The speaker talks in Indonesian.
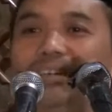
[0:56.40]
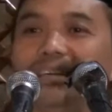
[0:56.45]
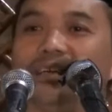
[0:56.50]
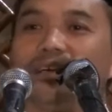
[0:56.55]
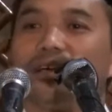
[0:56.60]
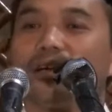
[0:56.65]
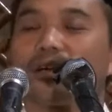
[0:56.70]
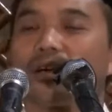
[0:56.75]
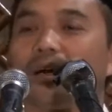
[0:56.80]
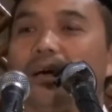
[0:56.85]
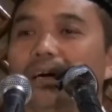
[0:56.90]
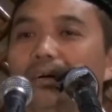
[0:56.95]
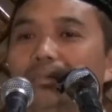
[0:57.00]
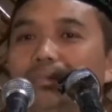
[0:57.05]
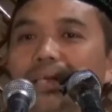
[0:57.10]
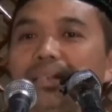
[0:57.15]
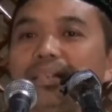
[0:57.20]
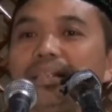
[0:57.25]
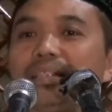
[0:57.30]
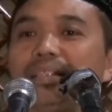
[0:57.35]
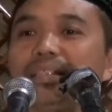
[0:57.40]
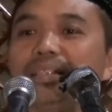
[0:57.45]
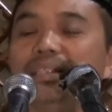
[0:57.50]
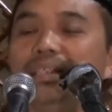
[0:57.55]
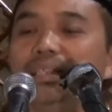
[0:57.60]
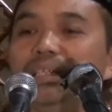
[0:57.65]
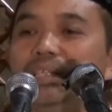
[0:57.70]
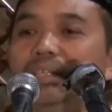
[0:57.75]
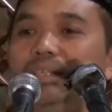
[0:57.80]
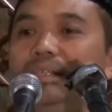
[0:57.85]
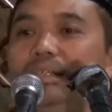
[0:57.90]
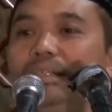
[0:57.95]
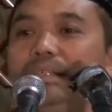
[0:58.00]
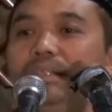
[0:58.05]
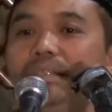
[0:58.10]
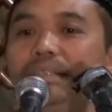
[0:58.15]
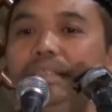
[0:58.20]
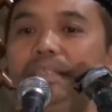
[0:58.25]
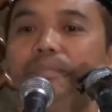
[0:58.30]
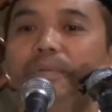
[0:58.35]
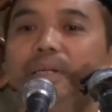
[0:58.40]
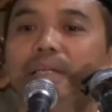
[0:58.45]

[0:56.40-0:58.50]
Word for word: rahmat tersendiri di